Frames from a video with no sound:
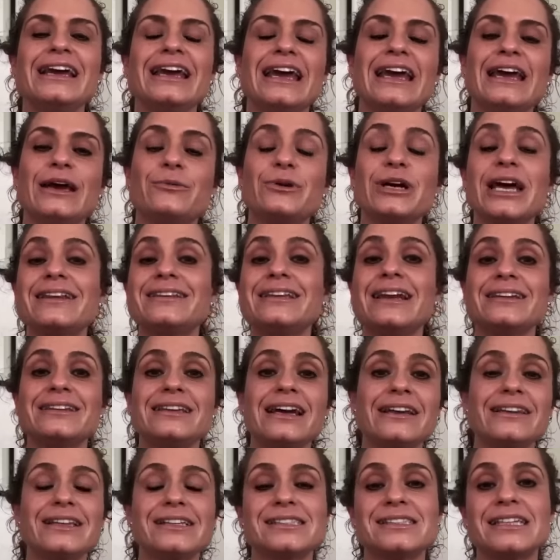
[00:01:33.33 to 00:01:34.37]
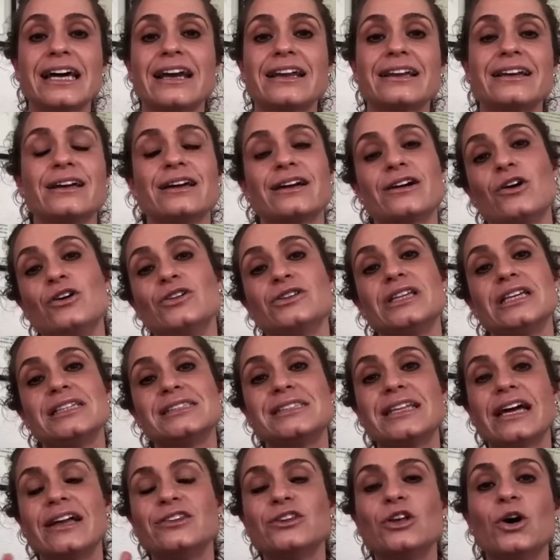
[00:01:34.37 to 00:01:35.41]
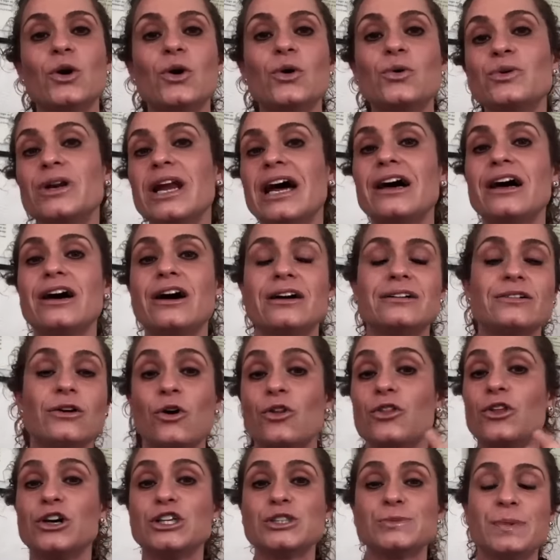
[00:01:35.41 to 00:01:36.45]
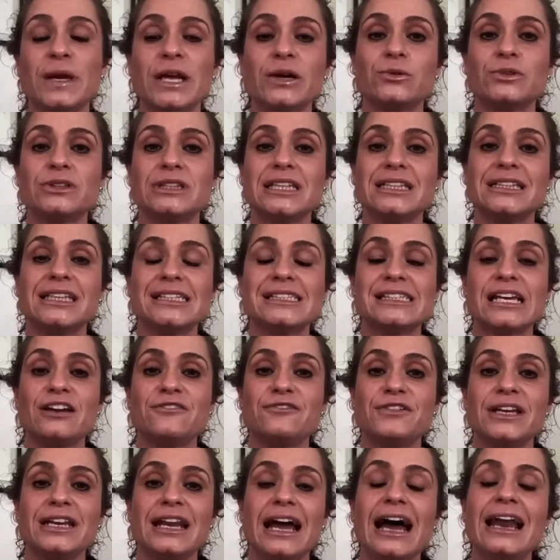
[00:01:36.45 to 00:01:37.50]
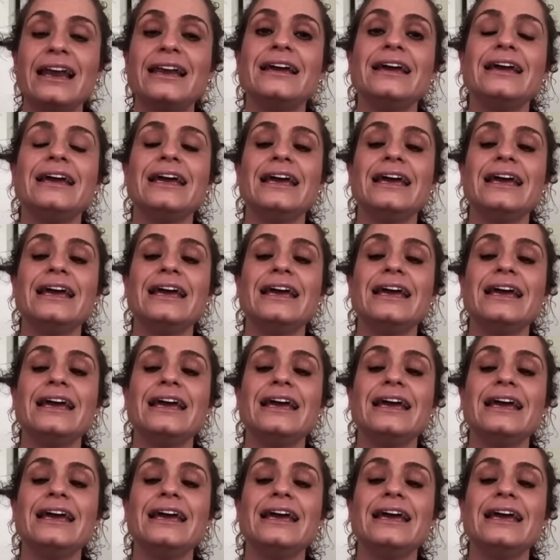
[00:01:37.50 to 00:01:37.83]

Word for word: eh, voy a tratar de estar contestando una o dos preguntitas al final.